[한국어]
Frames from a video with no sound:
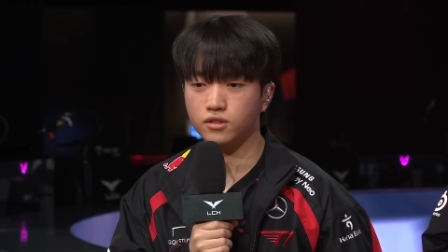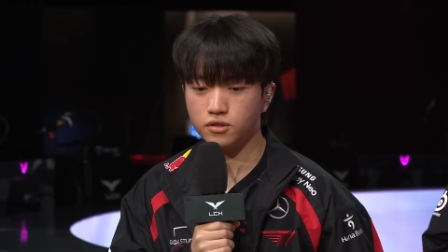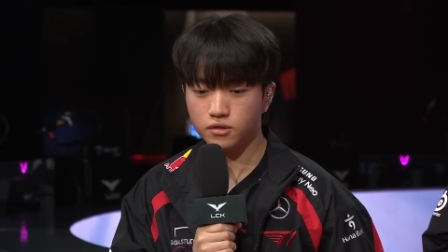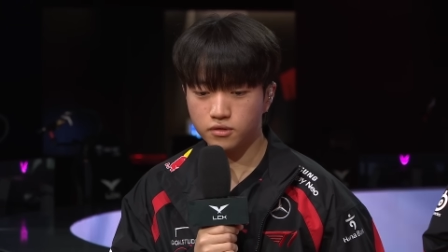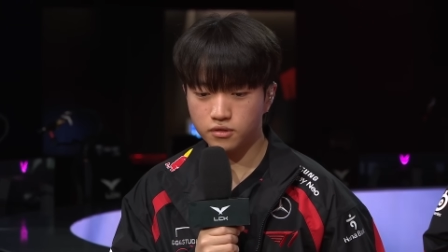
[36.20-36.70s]

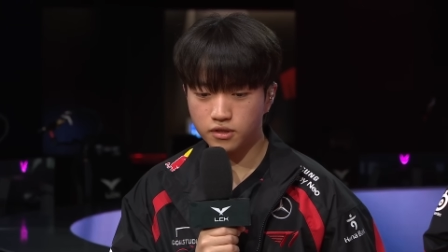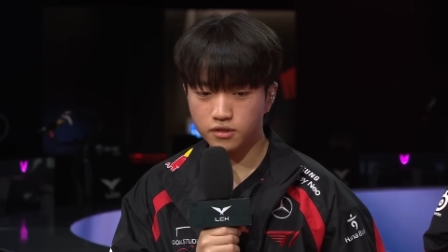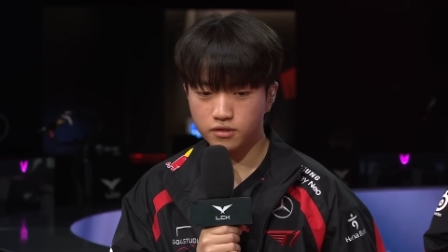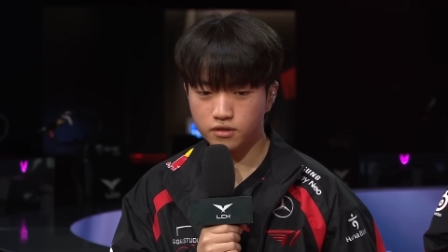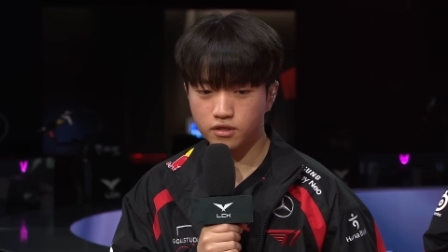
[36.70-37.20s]
어,
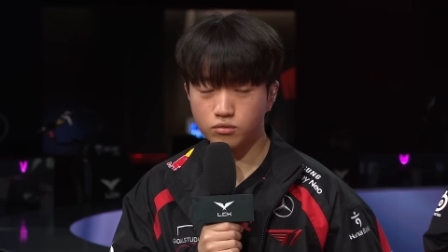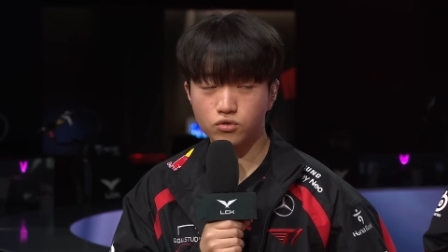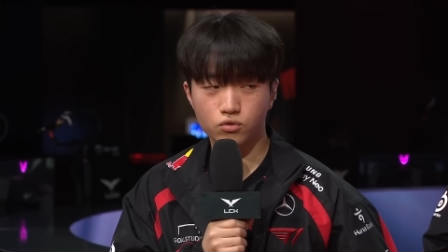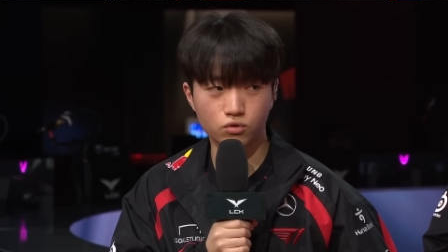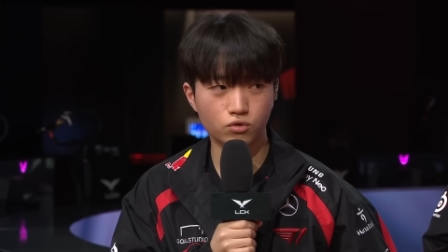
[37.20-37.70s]
일단 기분
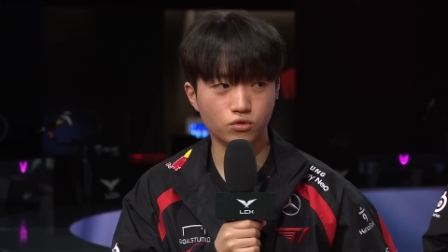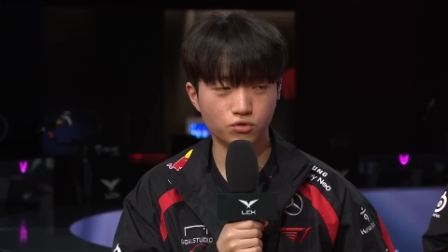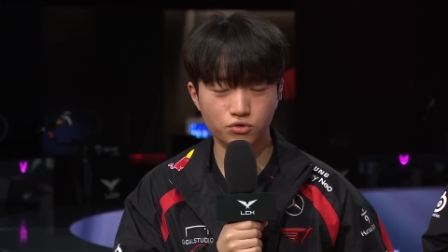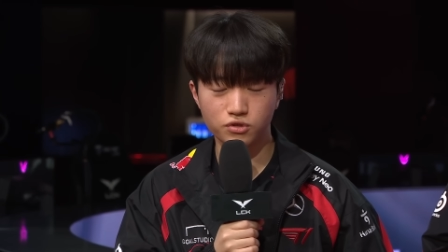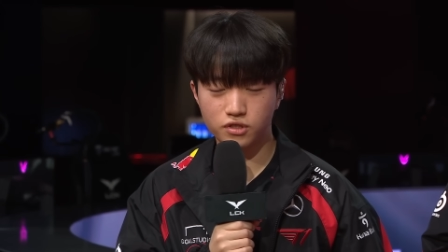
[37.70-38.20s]
좋고
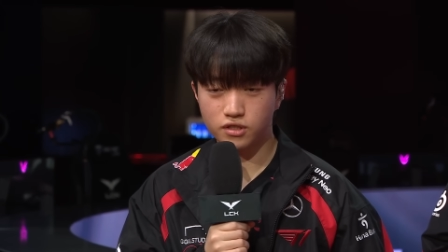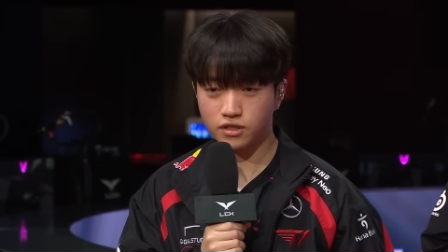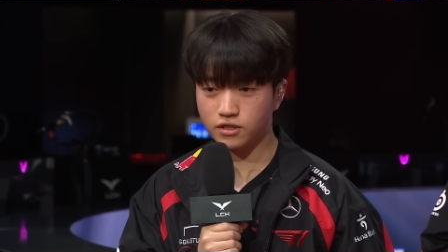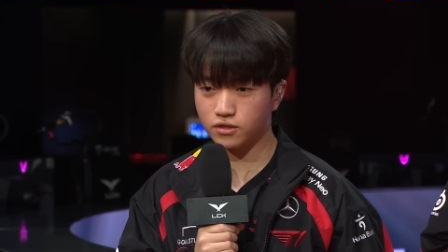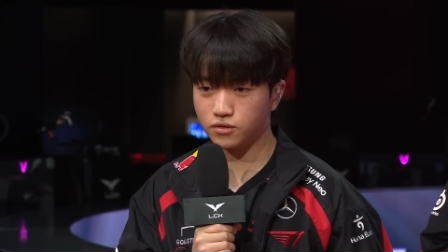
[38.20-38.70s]

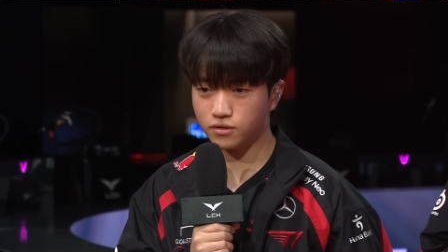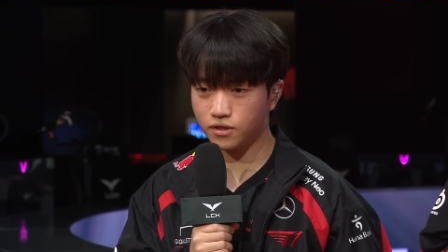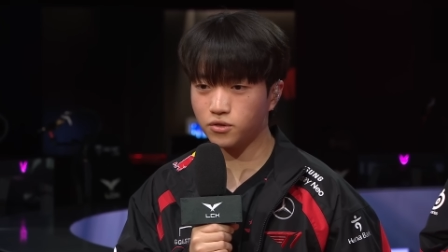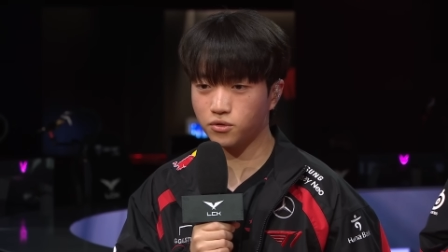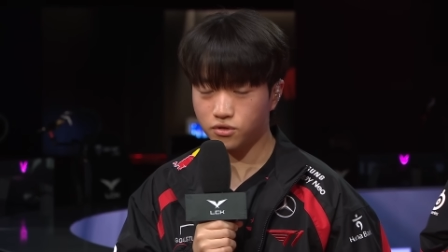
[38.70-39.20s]
꾸준히
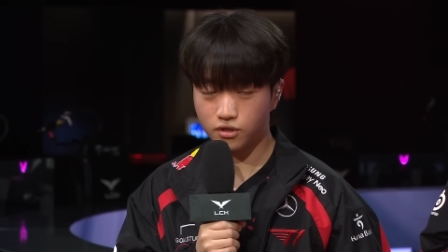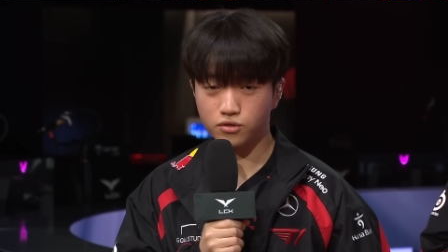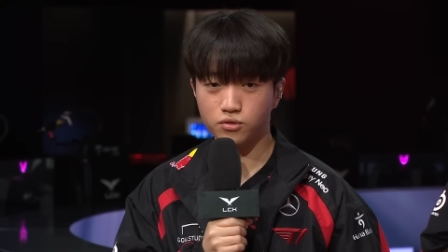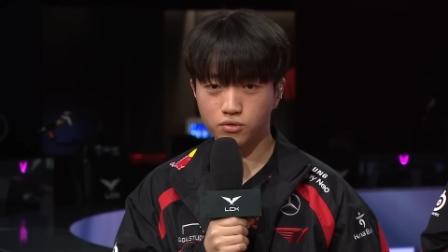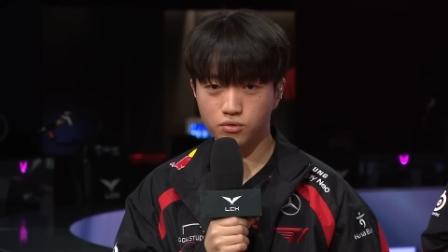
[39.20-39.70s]
계속 연승할
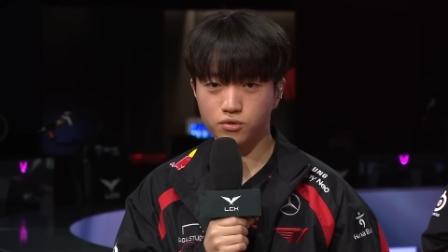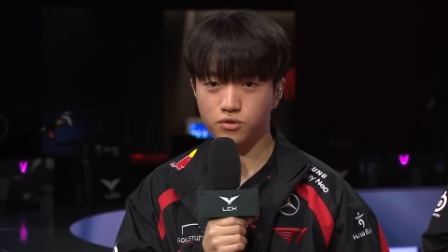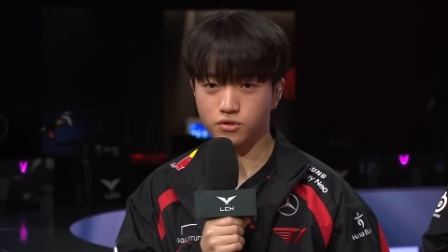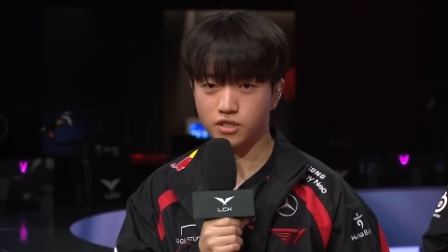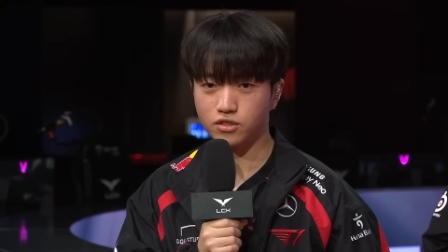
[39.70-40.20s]
수
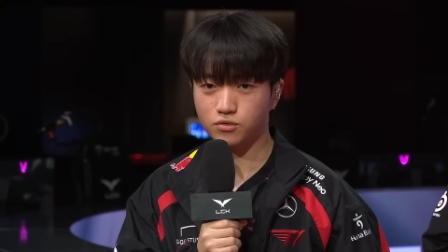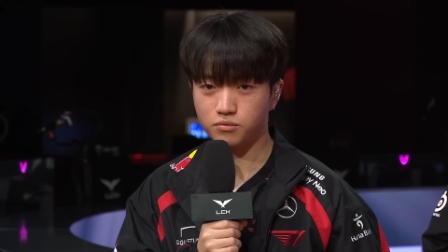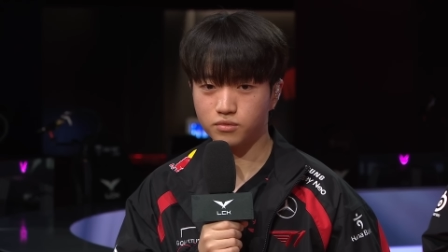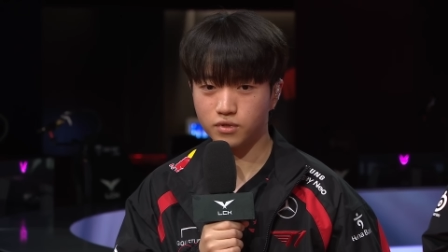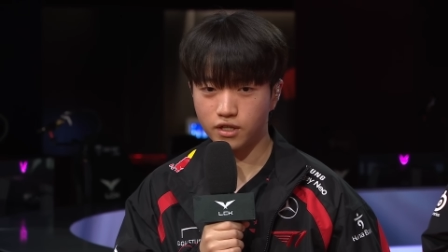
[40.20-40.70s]
있도록 잘
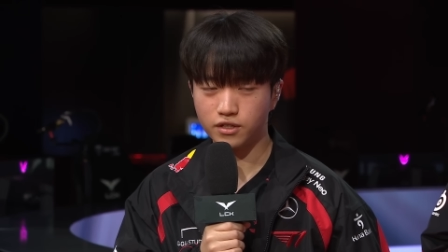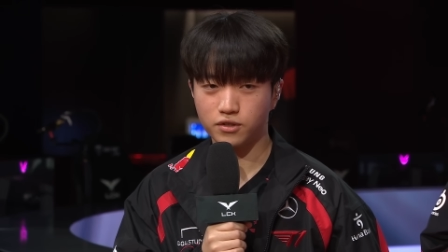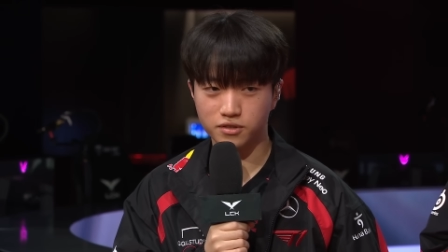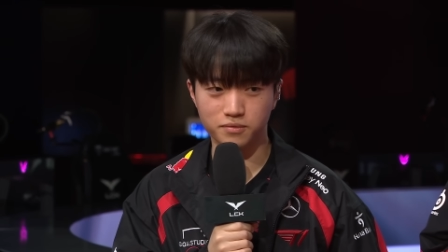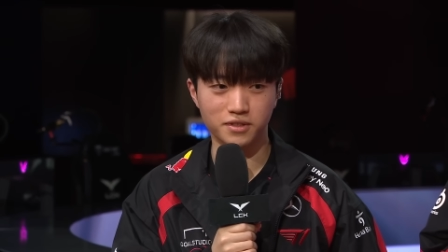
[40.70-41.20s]
준비해야 될 것
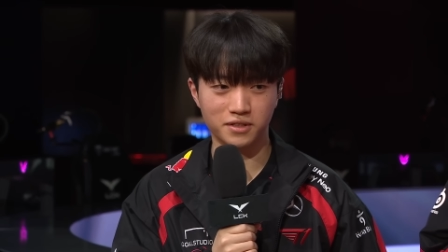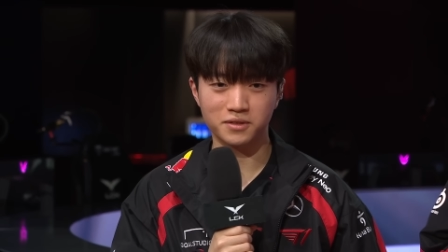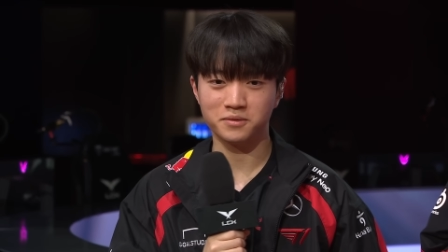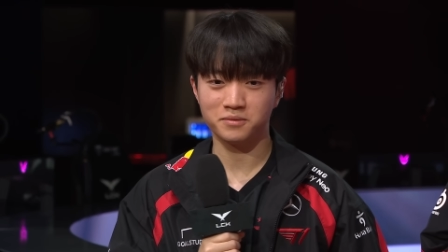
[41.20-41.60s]
같습니다.